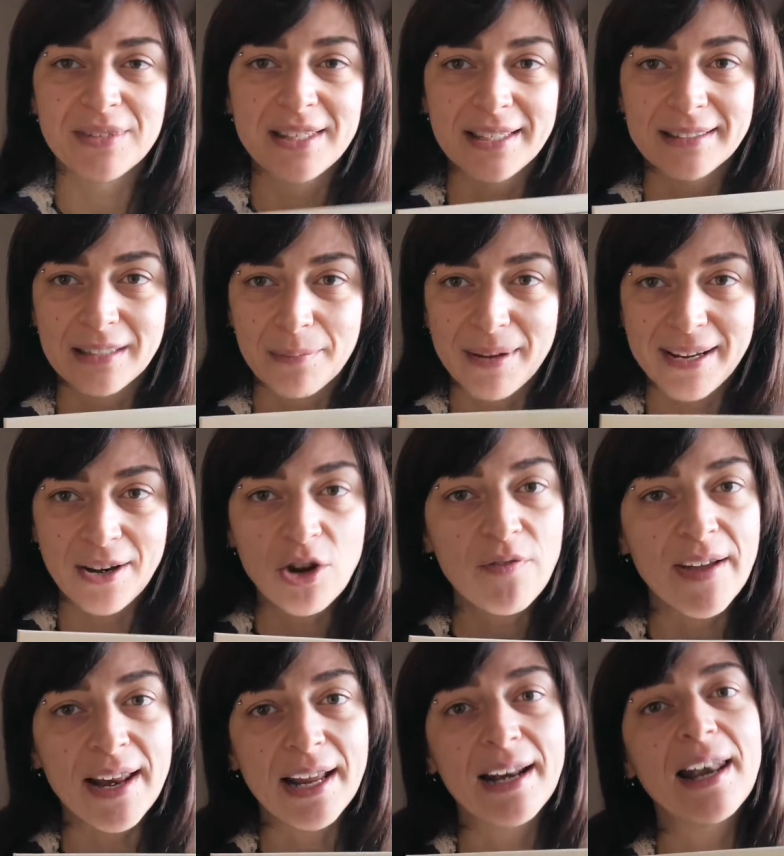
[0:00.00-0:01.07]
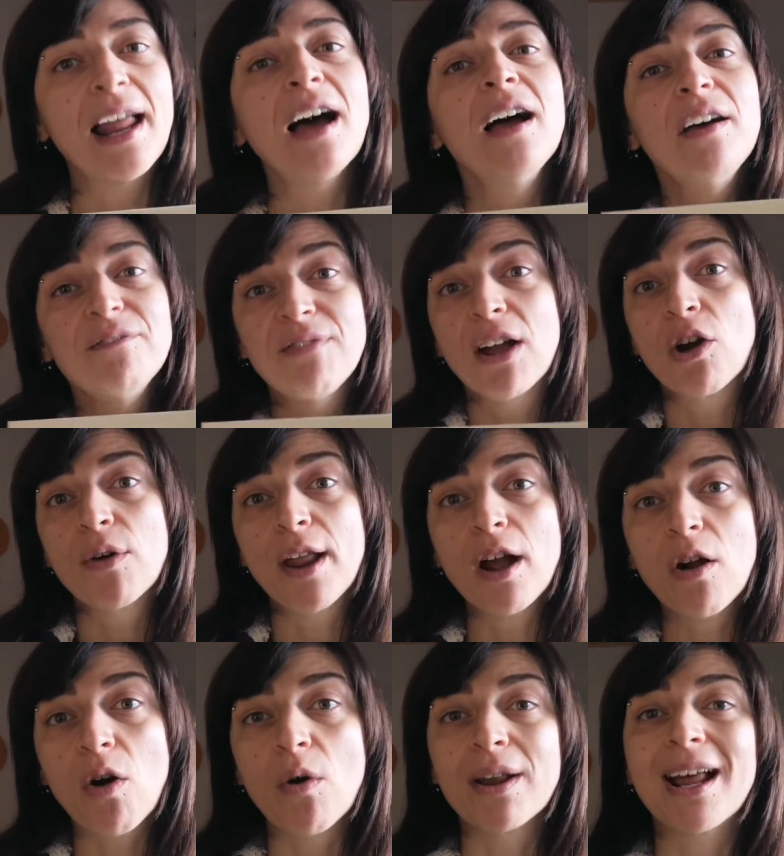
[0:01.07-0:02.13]
di Santa Maria Novella vengono
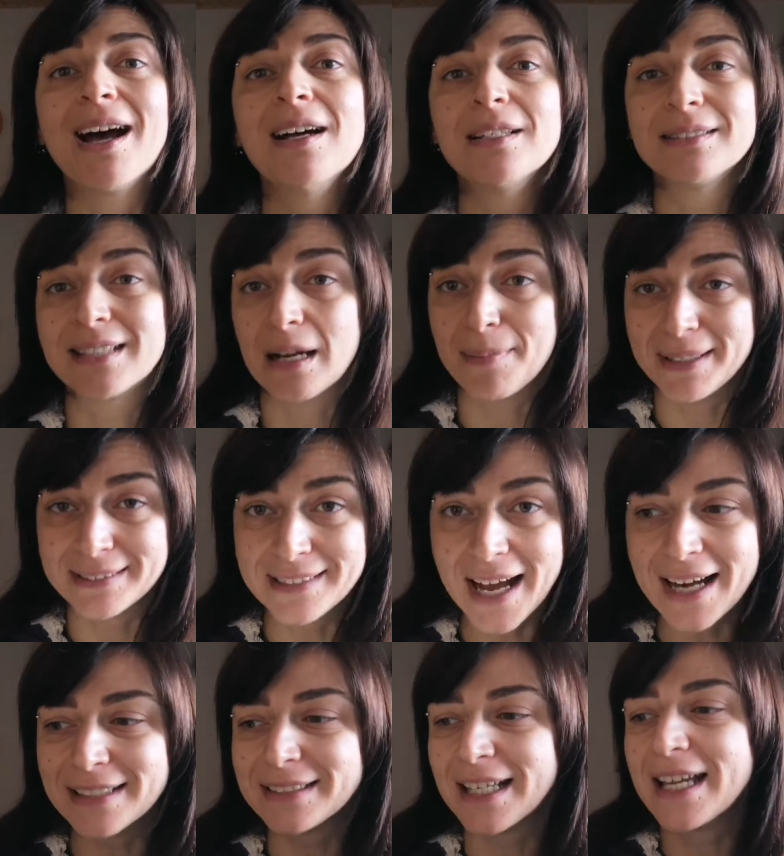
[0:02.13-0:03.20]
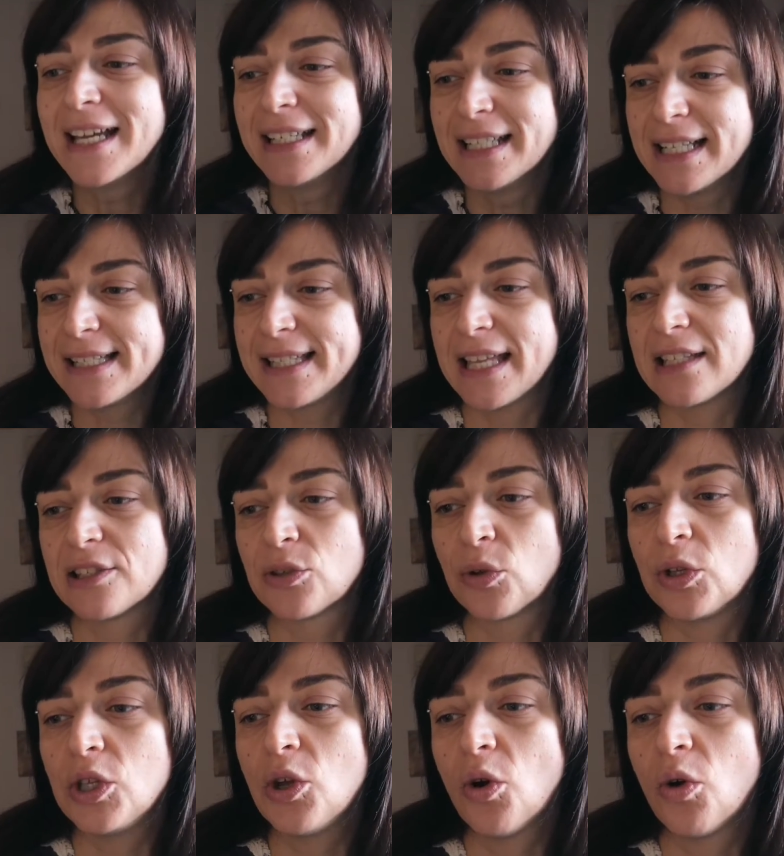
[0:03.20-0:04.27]
ancora tramandate, nel
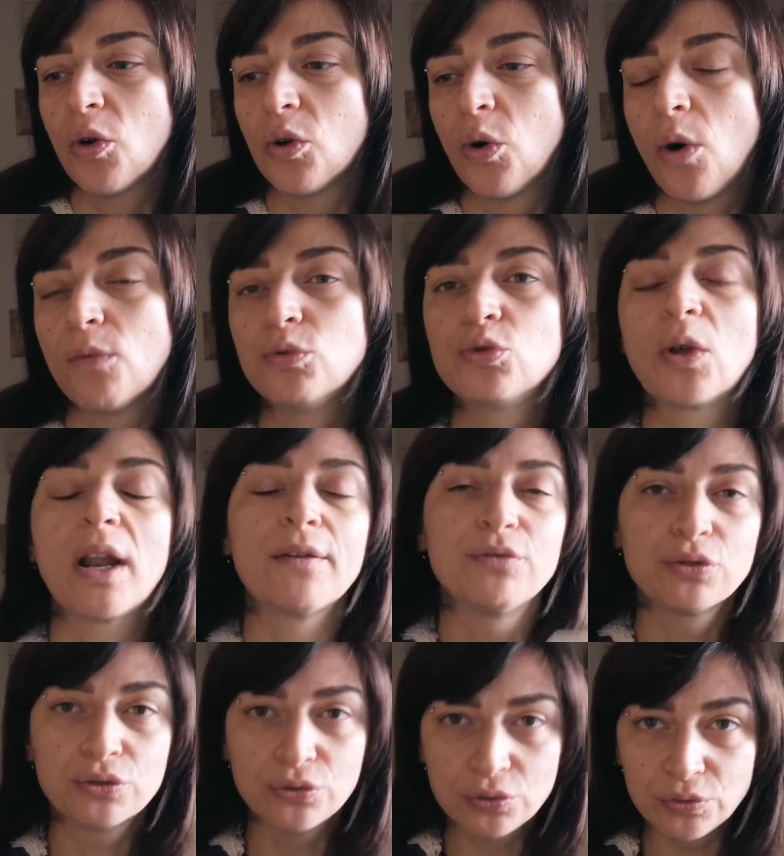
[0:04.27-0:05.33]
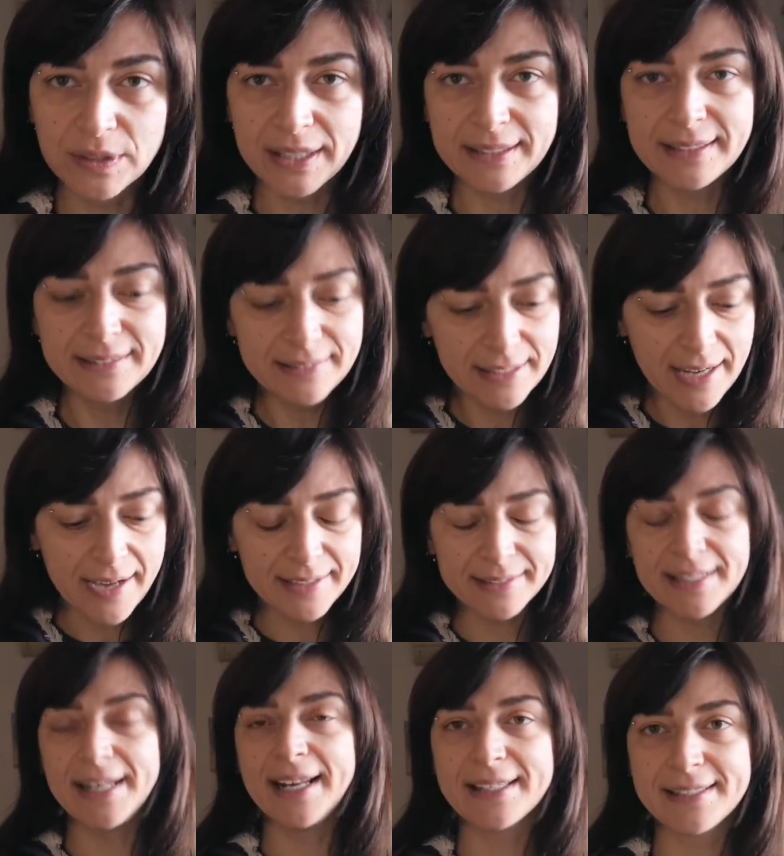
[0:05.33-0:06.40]
senso io ho avuto la fortuna di
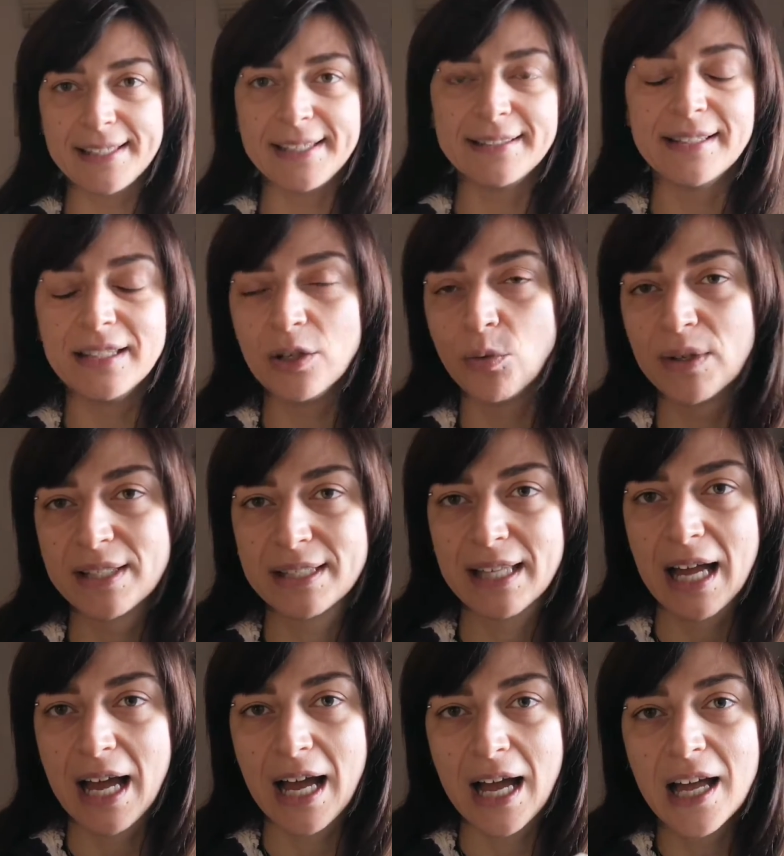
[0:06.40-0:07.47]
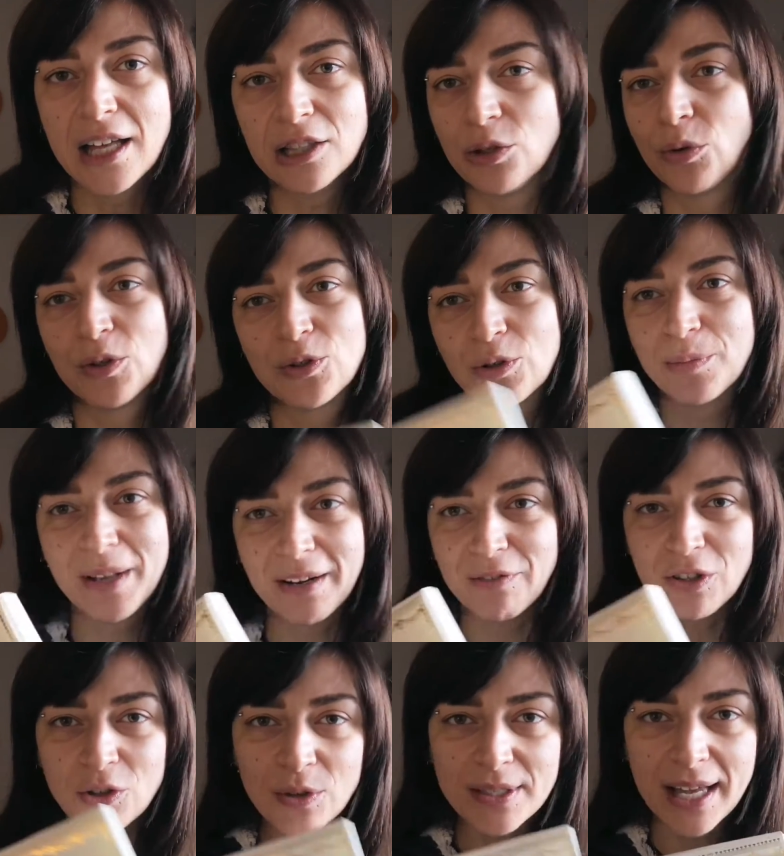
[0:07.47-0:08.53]
entrare nella sede di questa, di questa
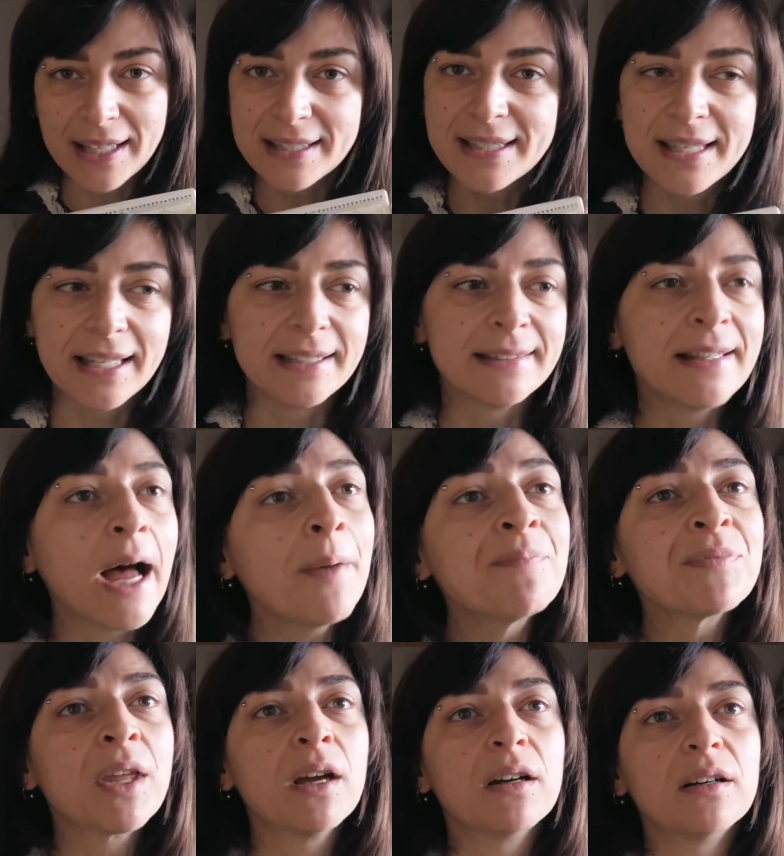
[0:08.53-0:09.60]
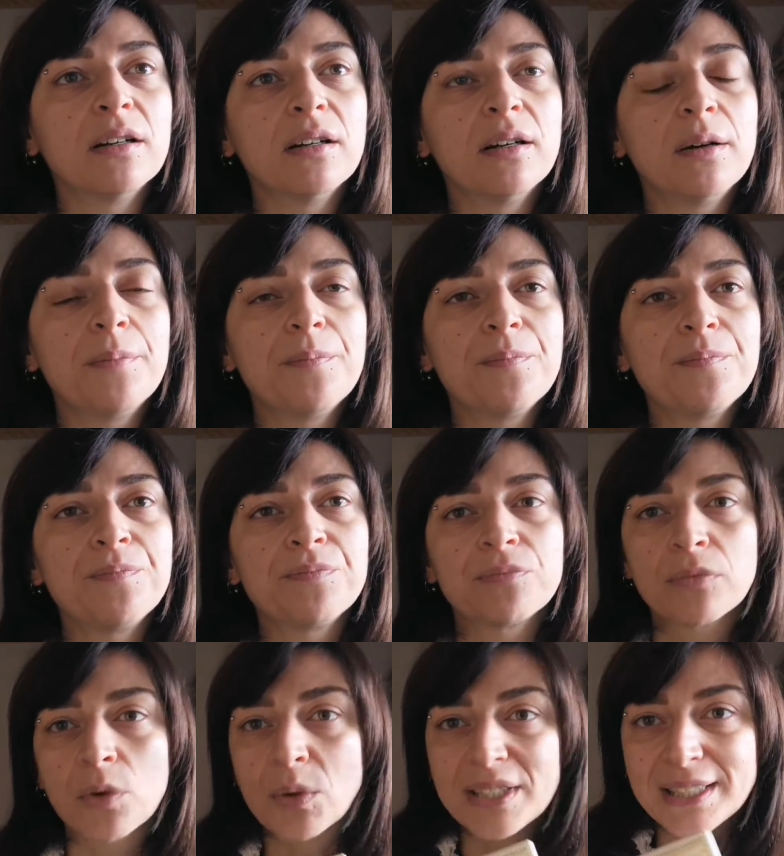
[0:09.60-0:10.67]
meravigliosa azienda,
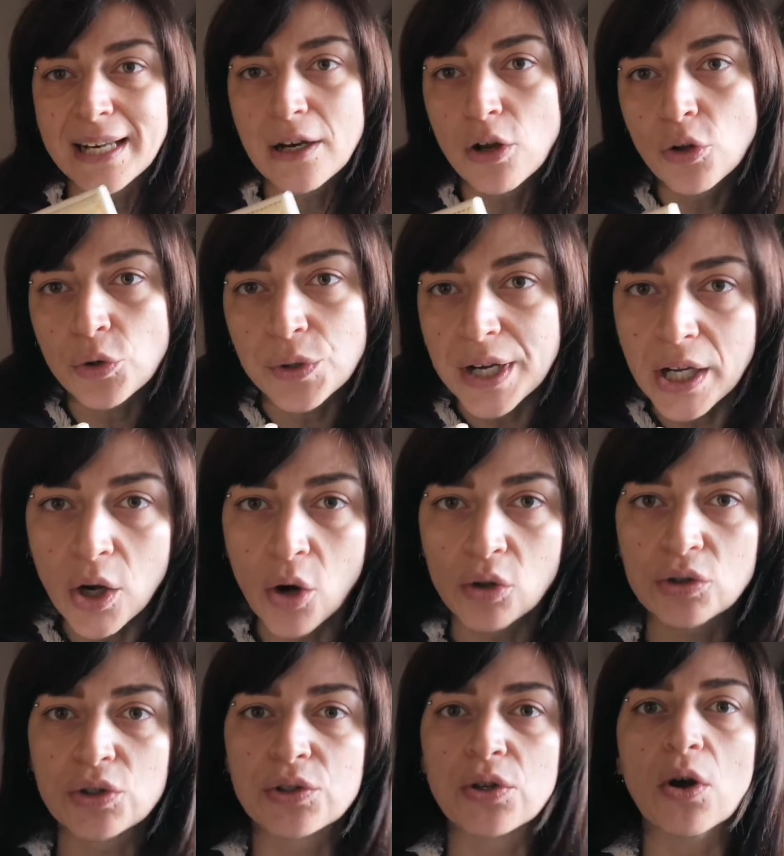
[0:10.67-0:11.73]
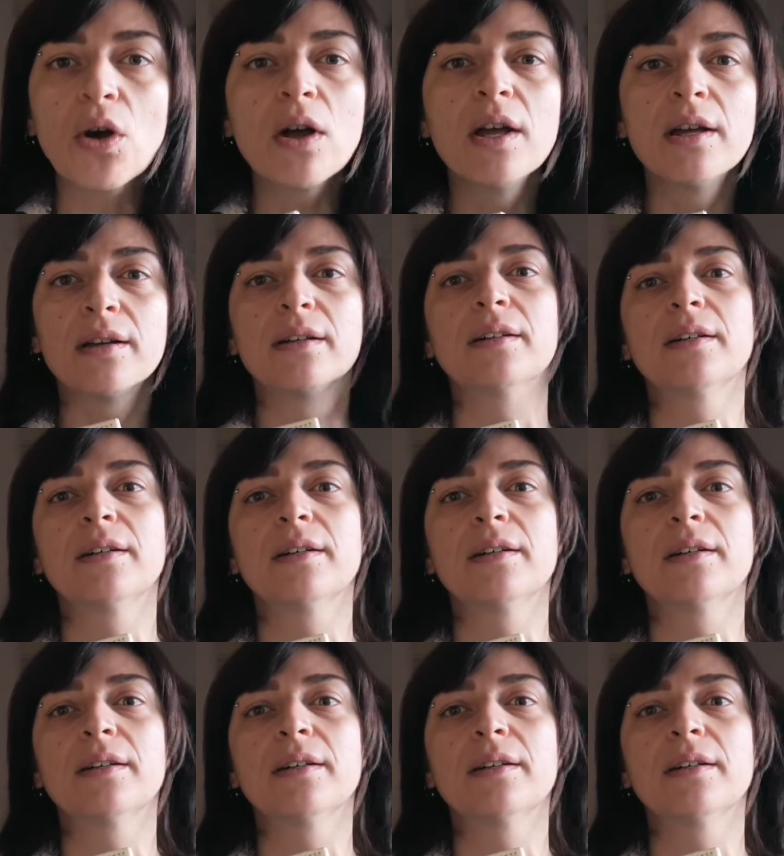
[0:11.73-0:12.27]
quindi nel loro negozio